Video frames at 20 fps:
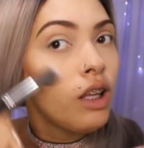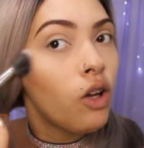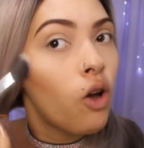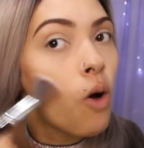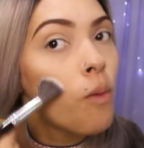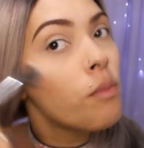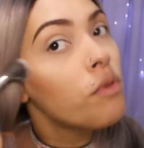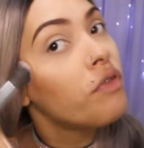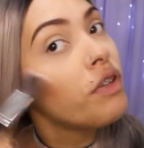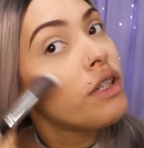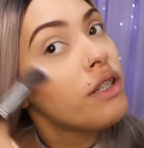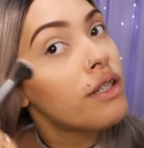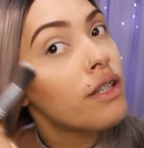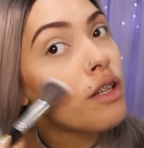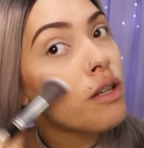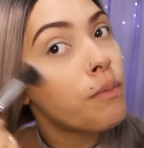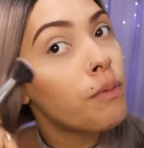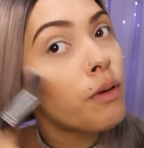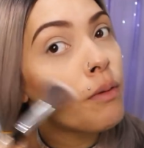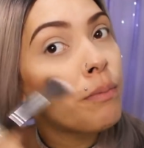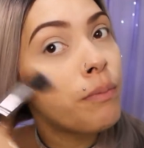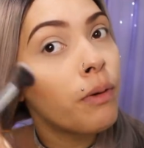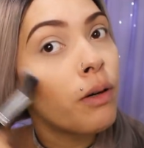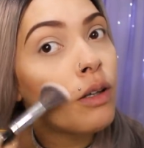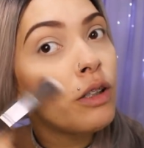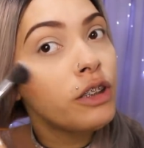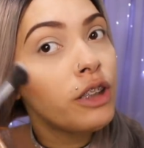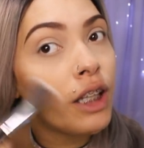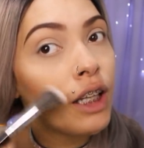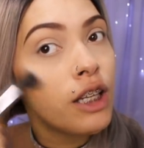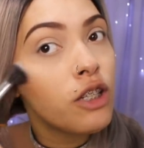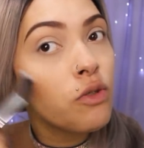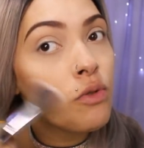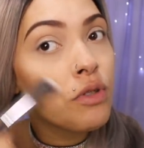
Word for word: E como vem dizendo a proposta, né?